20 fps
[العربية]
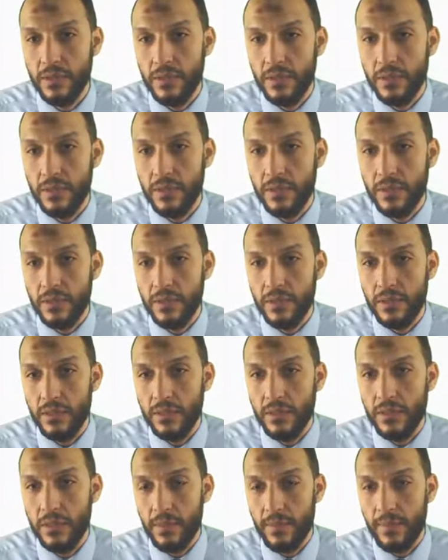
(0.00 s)
تمام
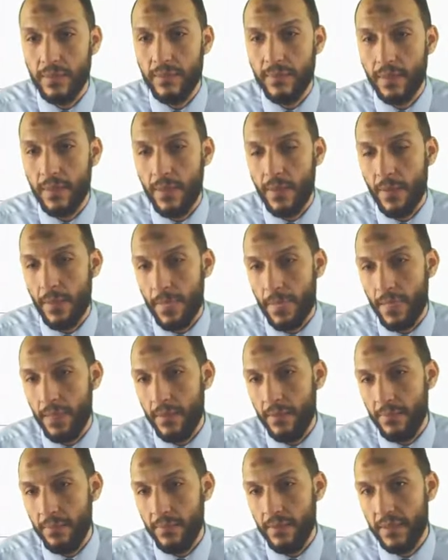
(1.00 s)
بكده
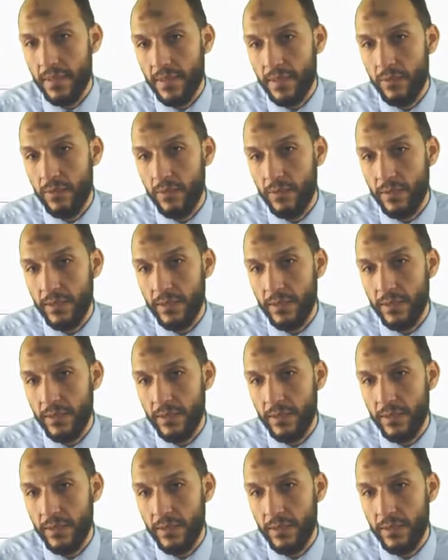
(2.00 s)
اكون ايه خلصت